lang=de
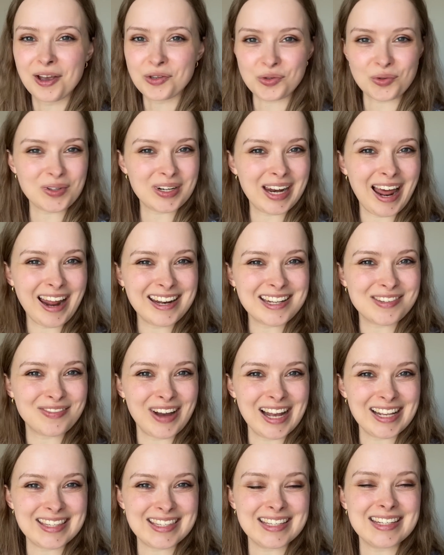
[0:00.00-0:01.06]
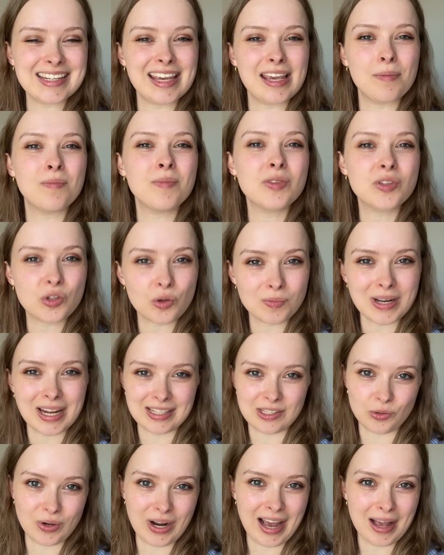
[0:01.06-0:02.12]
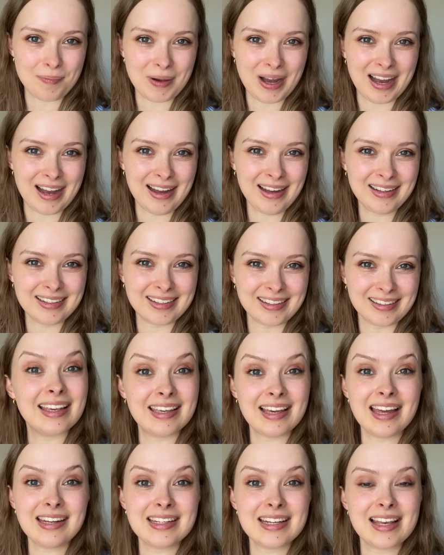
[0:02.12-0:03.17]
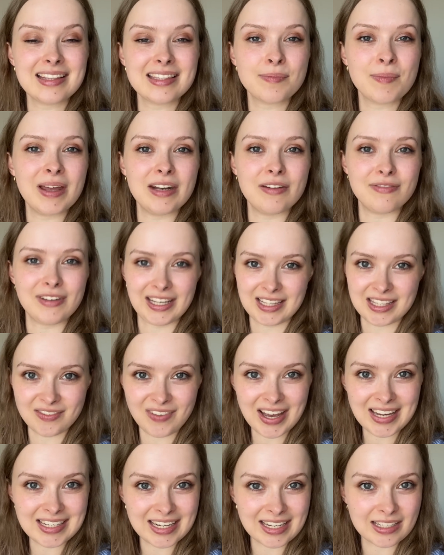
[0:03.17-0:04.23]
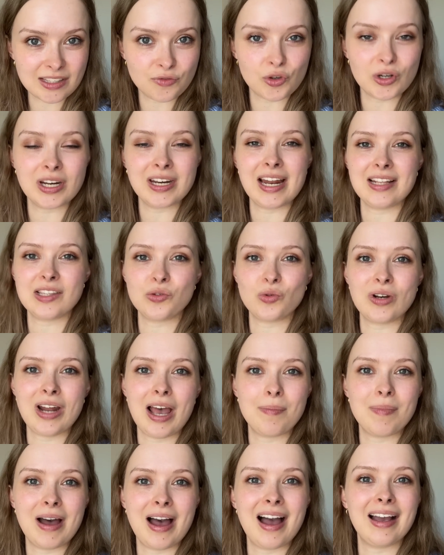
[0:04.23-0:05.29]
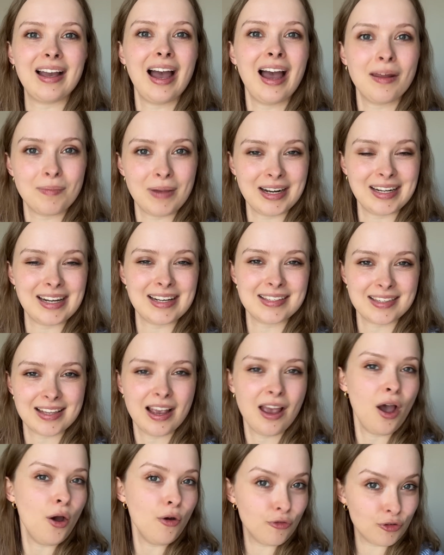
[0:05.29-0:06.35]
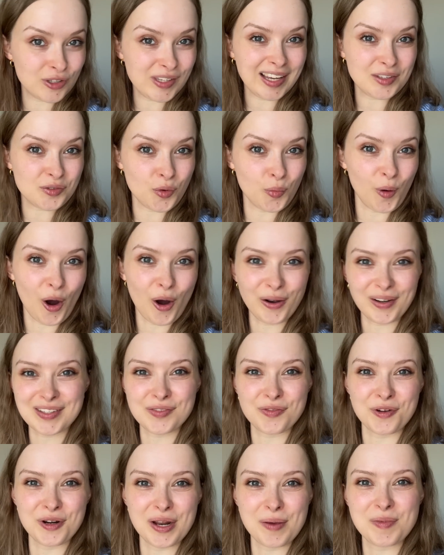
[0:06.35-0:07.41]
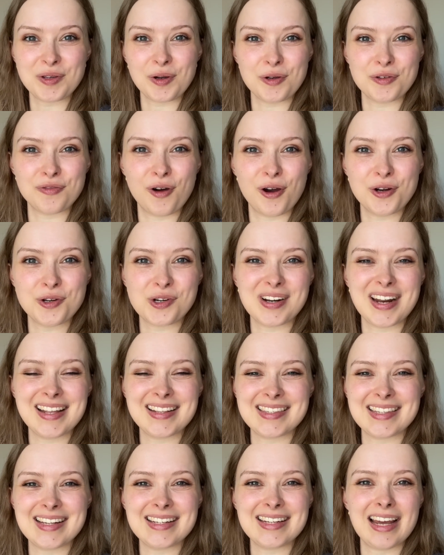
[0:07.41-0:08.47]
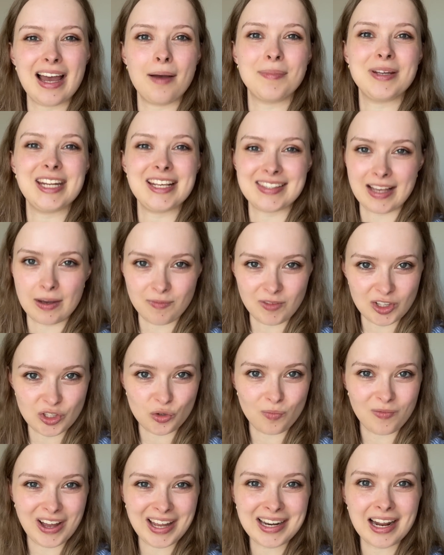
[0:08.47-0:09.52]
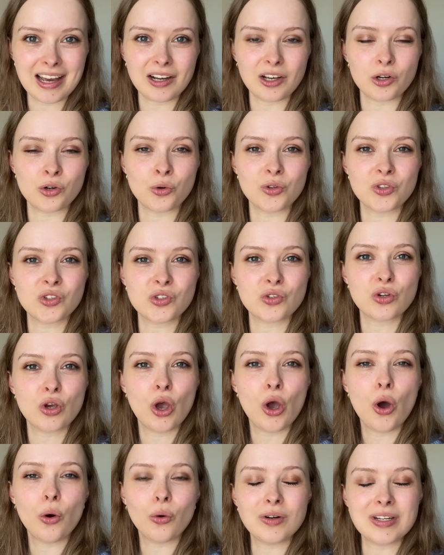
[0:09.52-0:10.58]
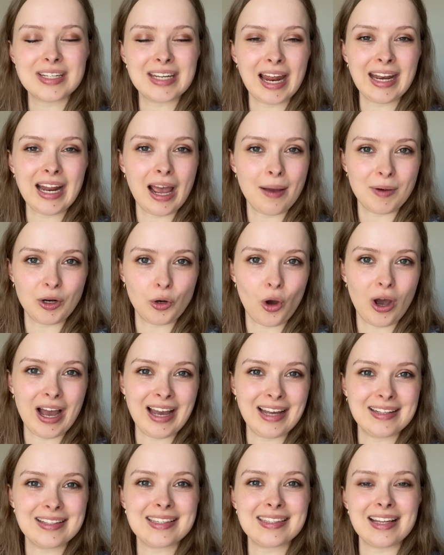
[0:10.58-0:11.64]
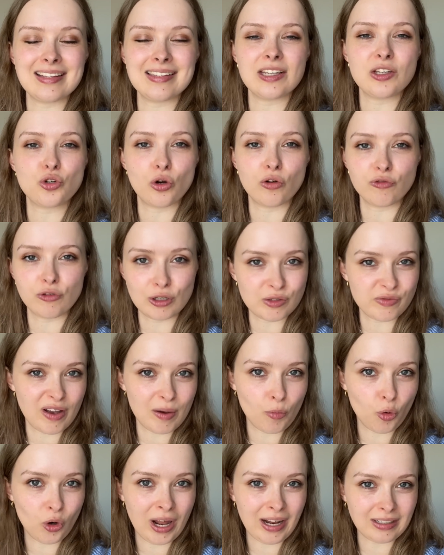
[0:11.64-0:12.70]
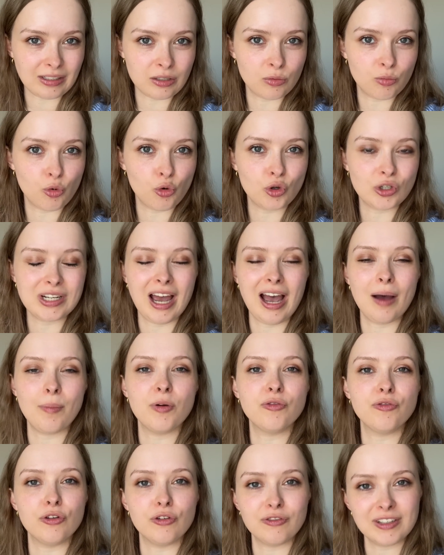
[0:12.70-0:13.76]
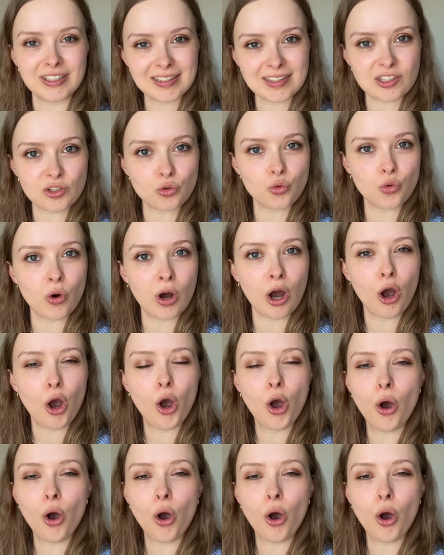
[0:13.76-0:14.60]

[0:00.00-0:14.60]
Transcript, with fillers: so ein kleines Fazit geben zum Nationalpark. Ich hatte jetzt im Endeffekt zwei Tickets für den Nationalpark. Einmal das für 6 Uhr morgens, von dem ich euch vorhin schon erzählt habe. Das haben wir zum Wandern genutzt und dann einmal noch eins, das ich schon vor zwei Monaten gebucht habe für 14 Uhr.